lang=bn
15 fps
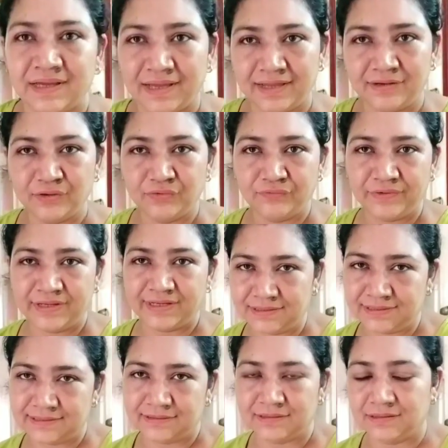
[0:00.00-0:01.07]
হ্যালো
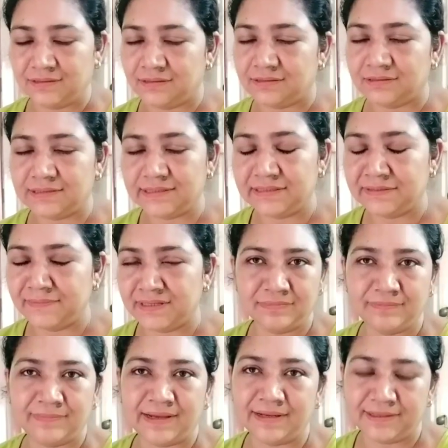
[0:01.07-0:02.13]
ফ্রেন্ডস চিংড়ি
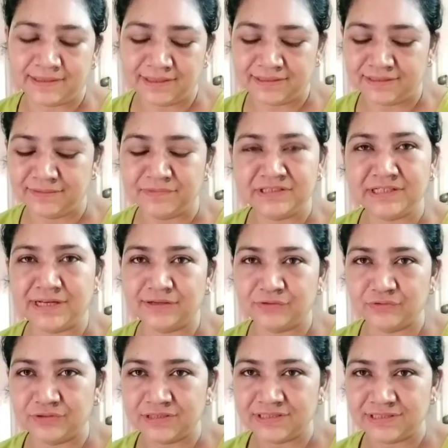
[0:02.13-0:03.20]
মাছের মালাইকারিটা আমি শেয়ার
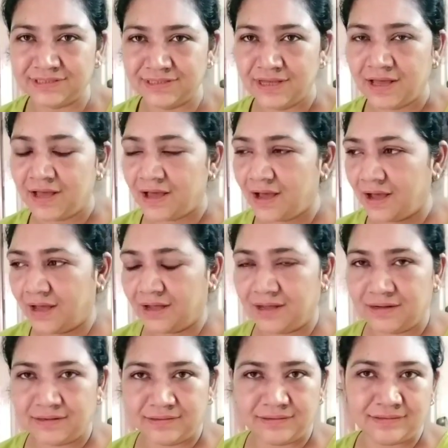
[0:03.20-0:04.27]
করেছি
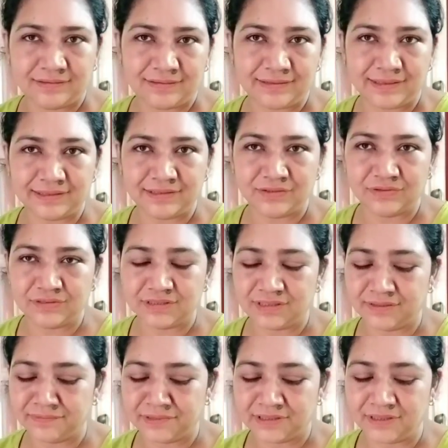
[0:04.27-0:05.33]
আর রেডি
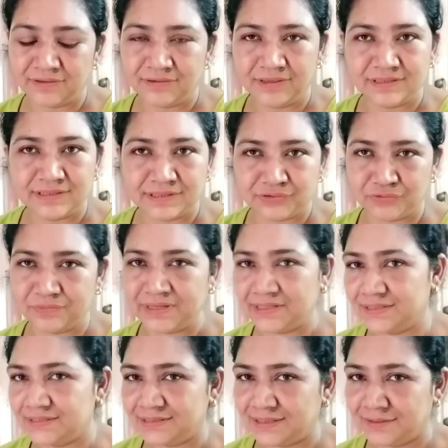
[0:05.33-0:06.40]
হয়েছিলাম এই কারণে যে একটু
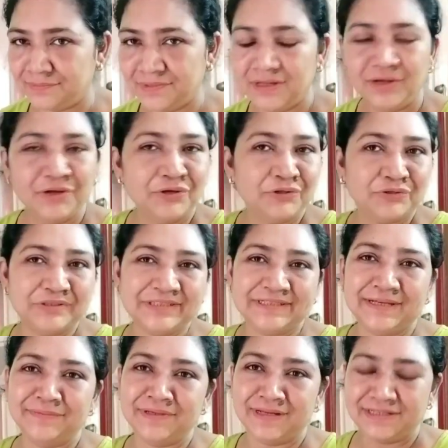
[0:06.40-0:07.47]
বেরিয়েছিলাম তো সেটা
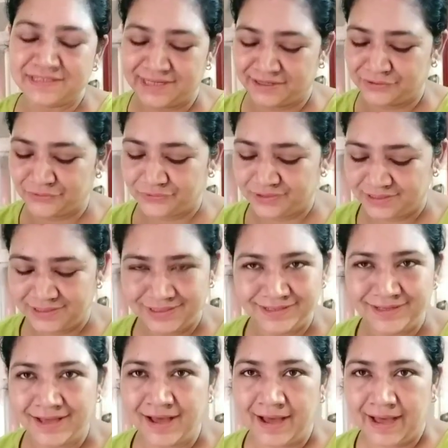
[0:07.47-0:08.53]
আমি আর শেয়ার করিনি
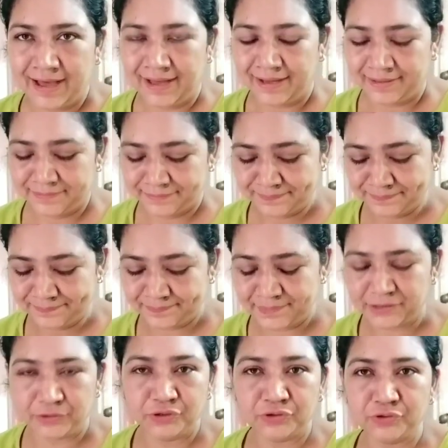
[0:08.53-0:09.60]
আর
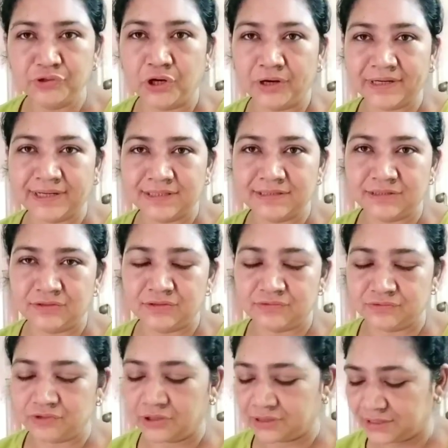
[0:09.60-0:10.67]
বেরোনো একটু দরকার ছিল একটু
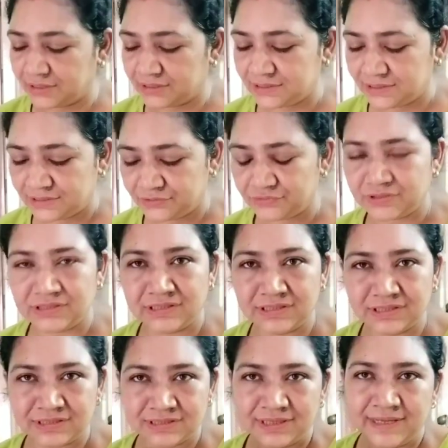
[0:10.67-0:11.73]
দরকারি কিছু জিনিস
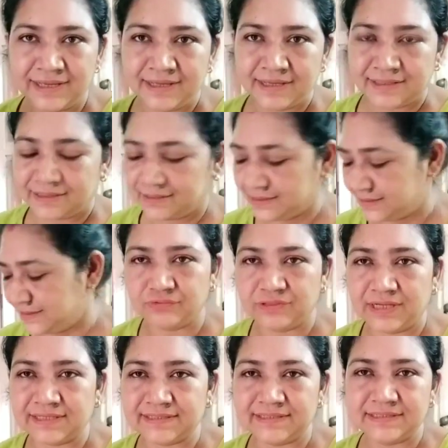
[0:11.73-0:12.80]
কিনেছি
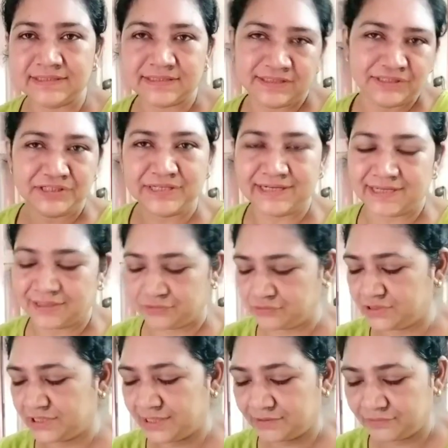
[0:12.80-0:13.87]
আর জিনিস কিনেছি সেটা একটু
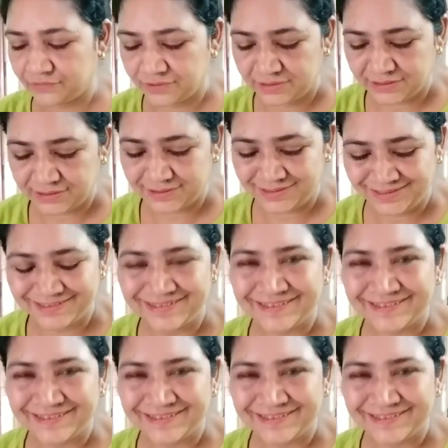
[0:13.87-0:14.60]
শেয়ার করে নিচ্ছি